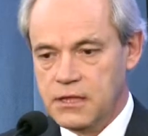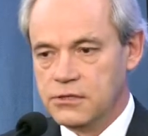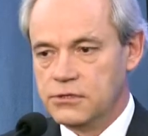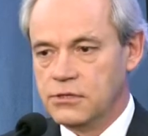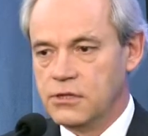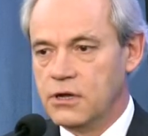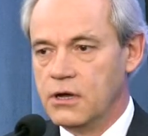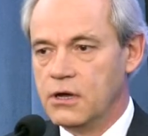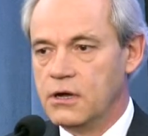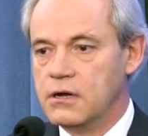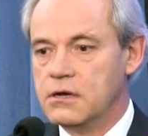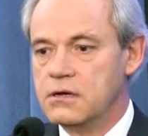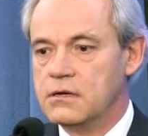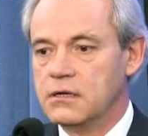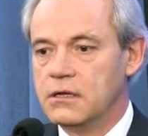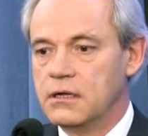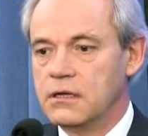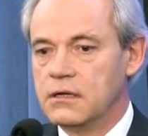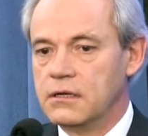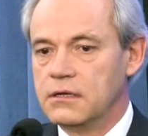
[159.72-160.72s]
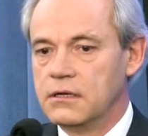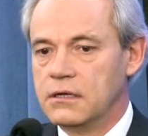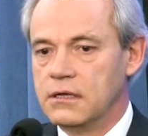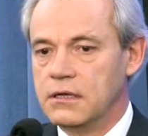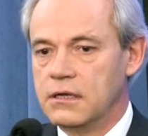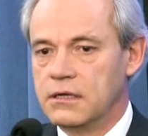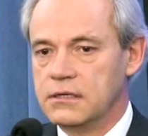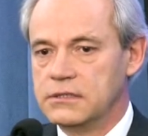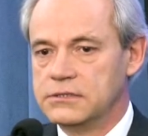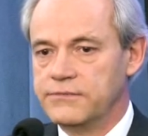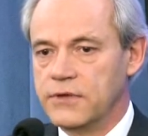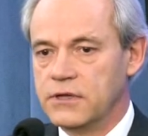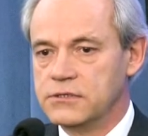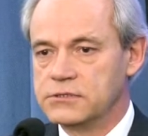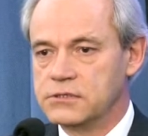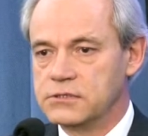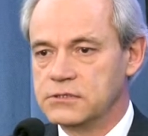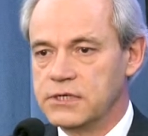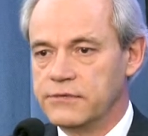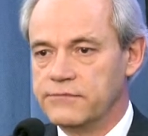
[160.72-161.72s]
do e,
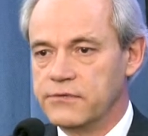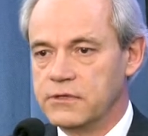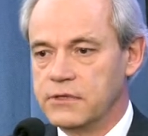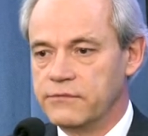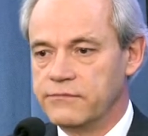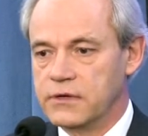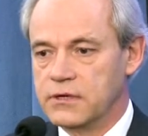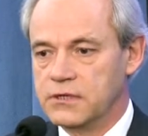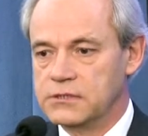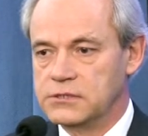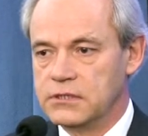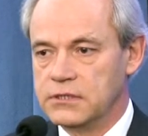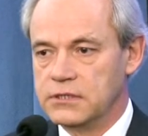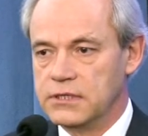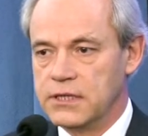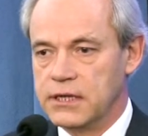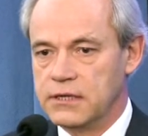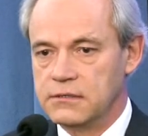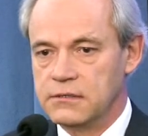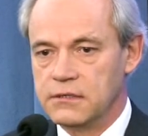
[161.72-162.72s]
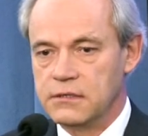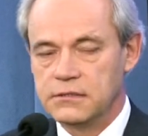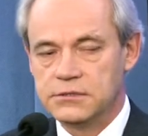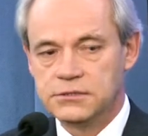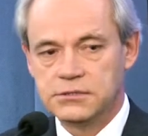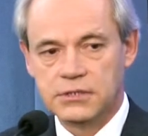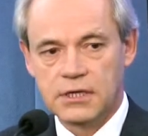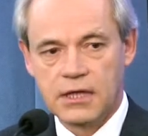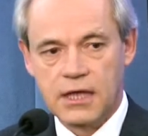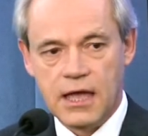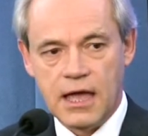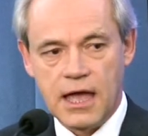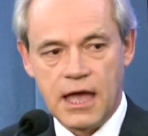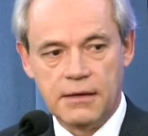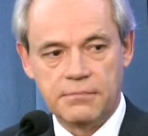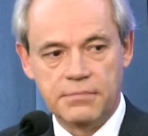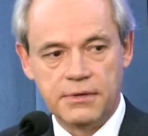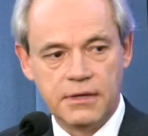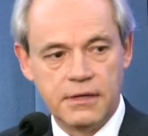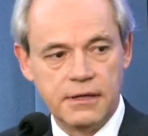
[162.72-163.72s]
Związku Zawodowego Solidarność,
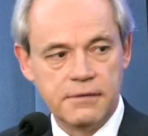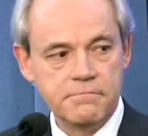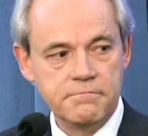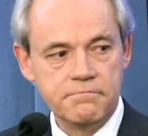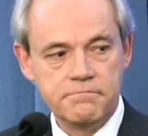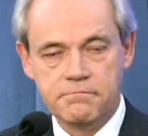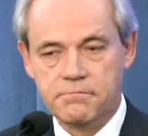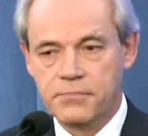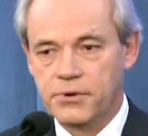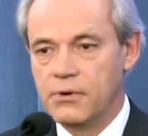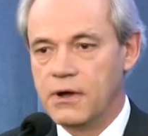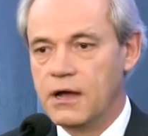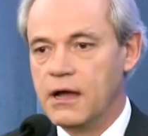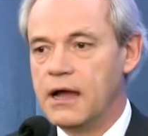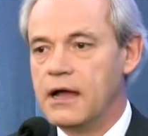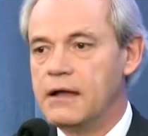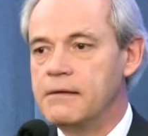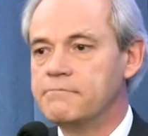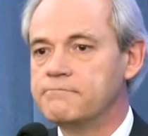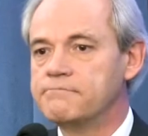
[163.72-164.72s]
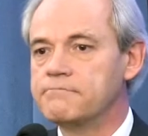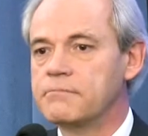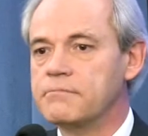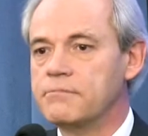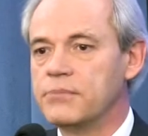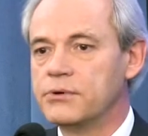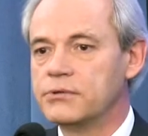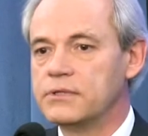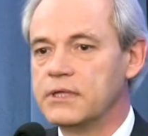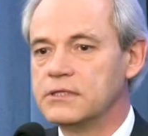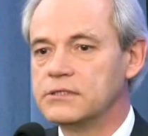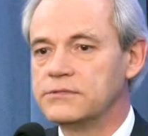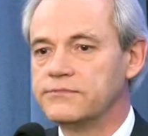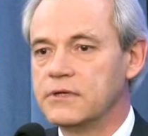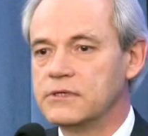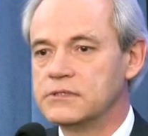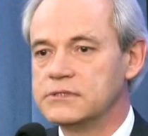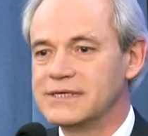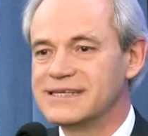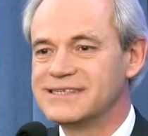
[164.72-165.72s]
aby była, był ten
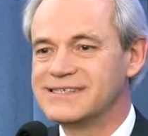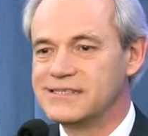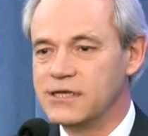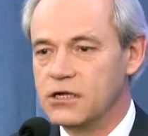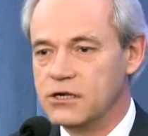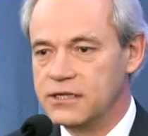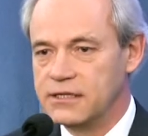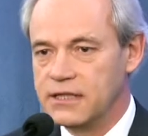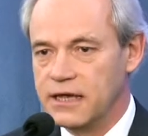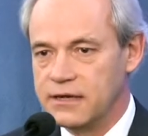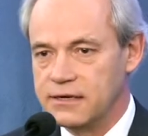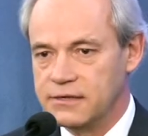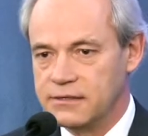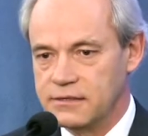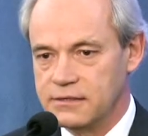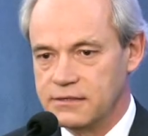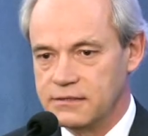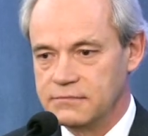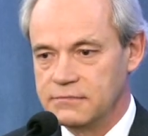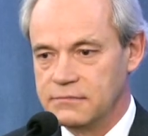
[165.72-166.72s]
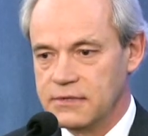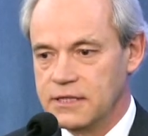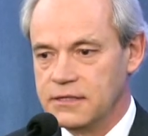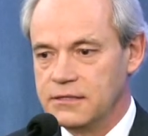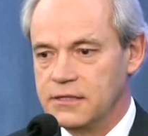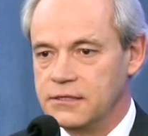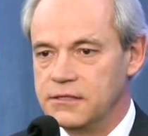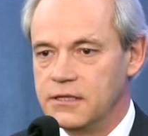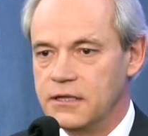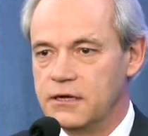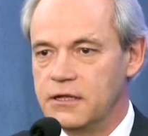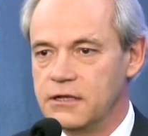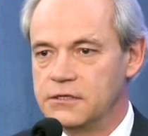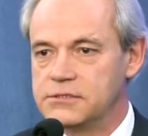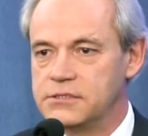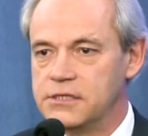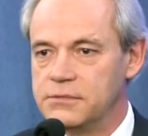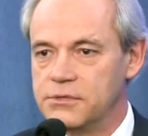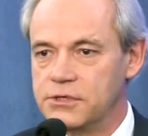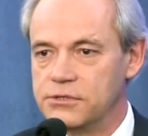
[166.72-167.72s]
związek solidarny nie tylko
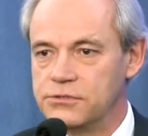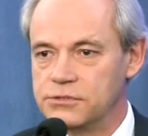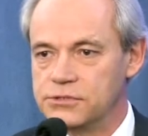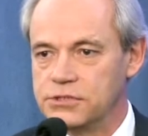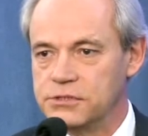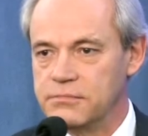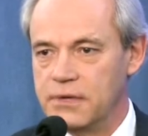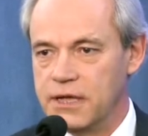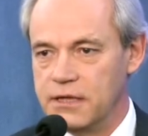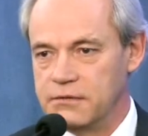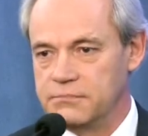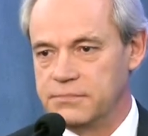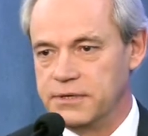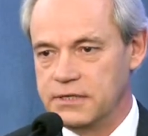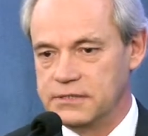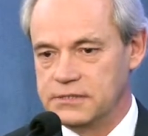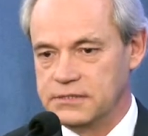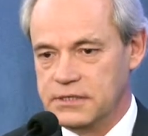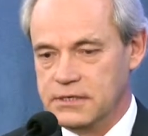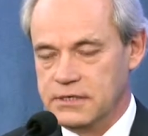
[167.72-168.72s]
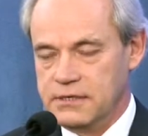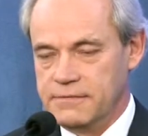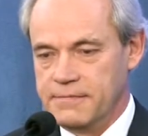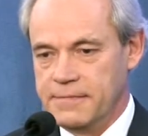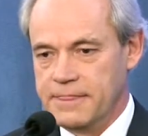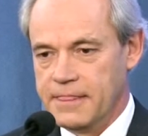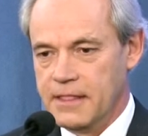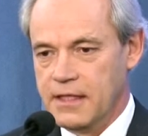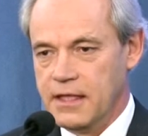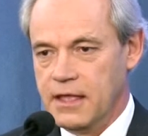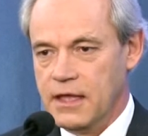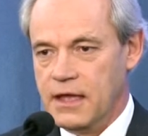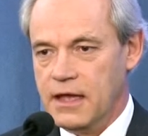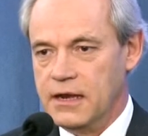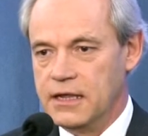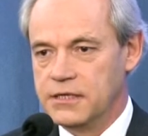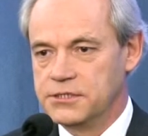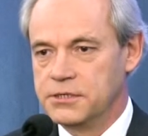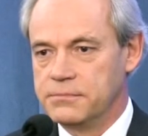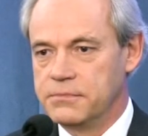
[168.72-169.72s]
z tymi, którzy mają pracę,
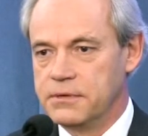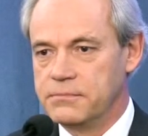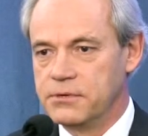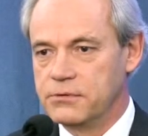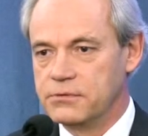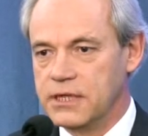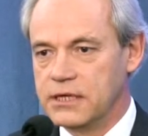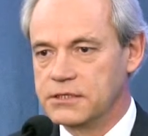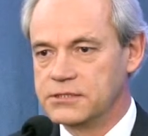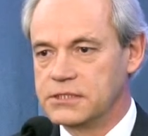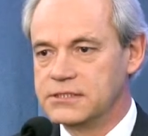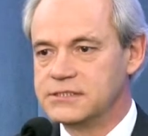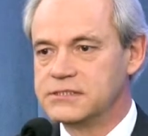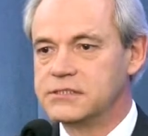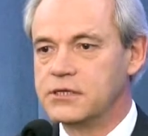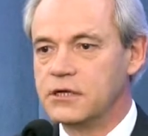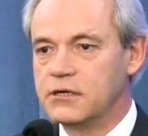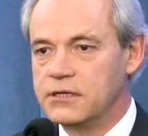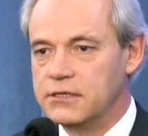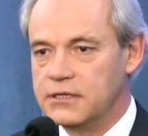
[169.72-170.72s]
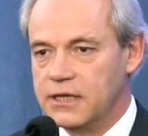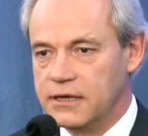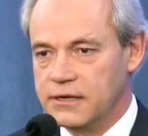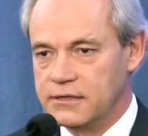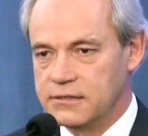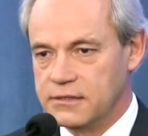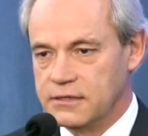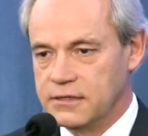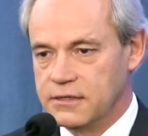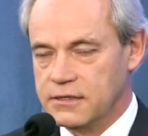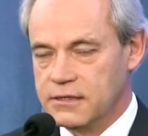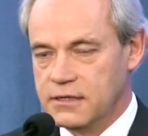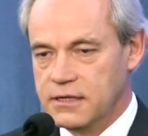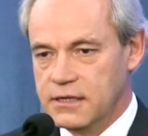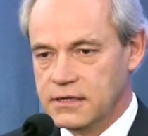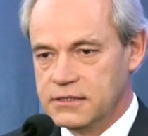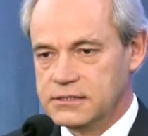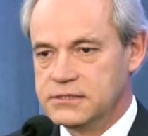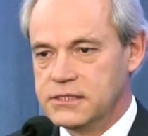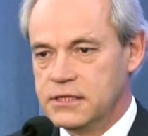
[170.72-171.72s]
ale żeby był także solidarny
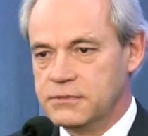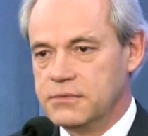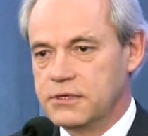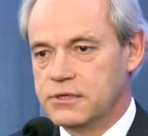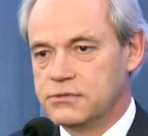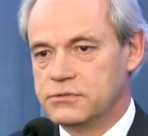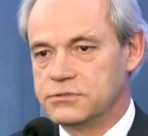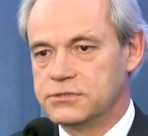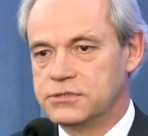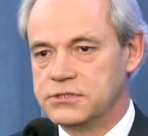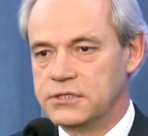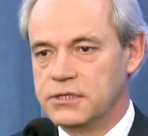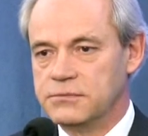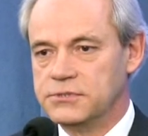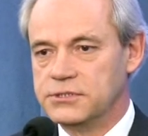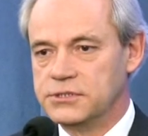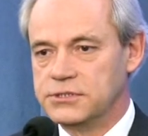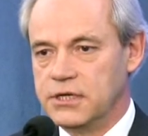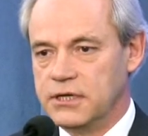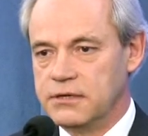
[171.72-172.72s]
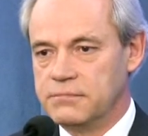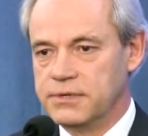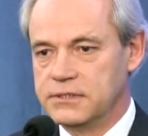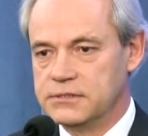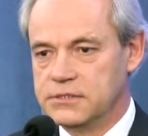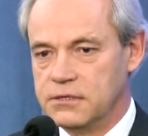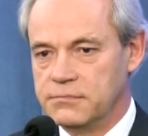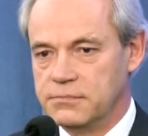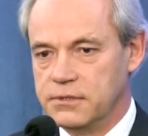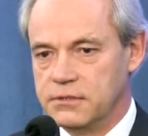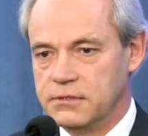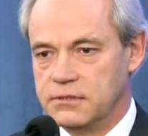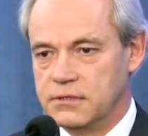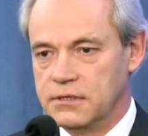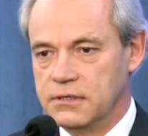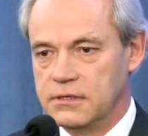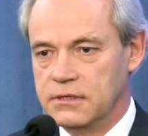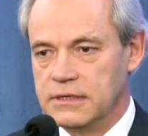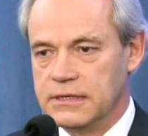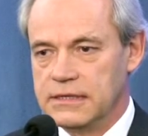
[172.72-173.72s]
z tymi, którzy są dzisiaj
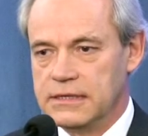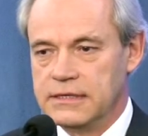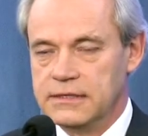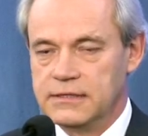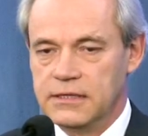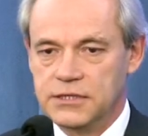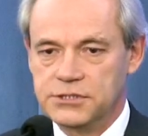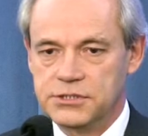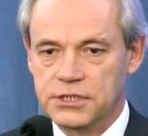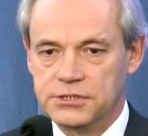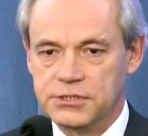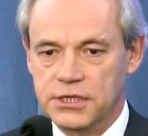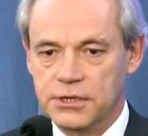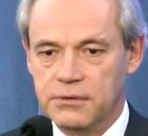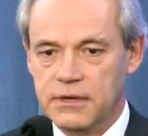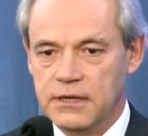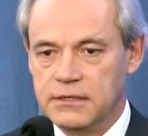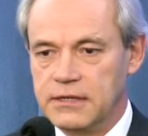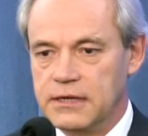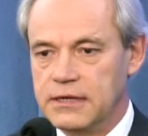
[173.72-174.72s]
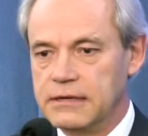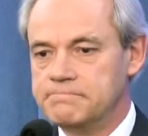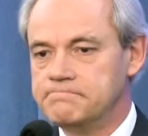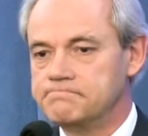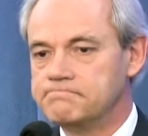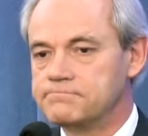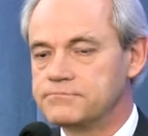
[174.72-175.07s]
bezrobotni. Nasze działania,